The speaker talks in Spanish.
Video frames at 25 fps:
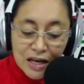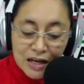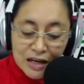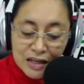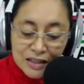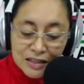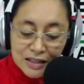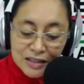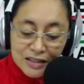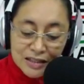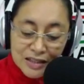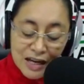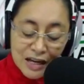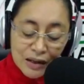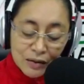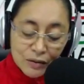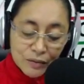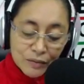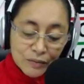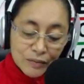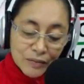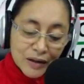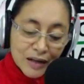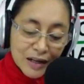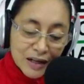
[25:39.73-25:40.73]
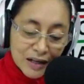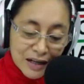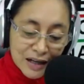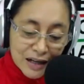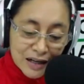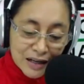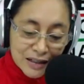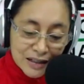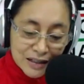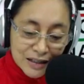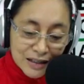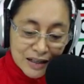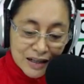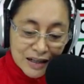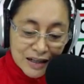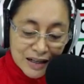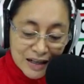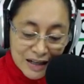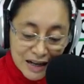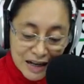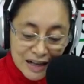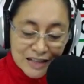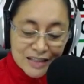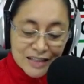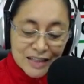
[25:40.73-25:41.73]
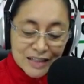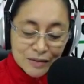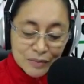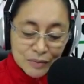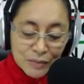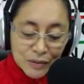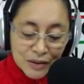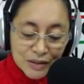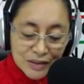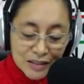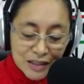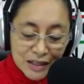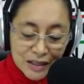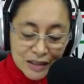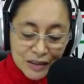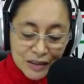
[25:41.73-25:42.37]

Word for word: Licenciado, gracias por muchas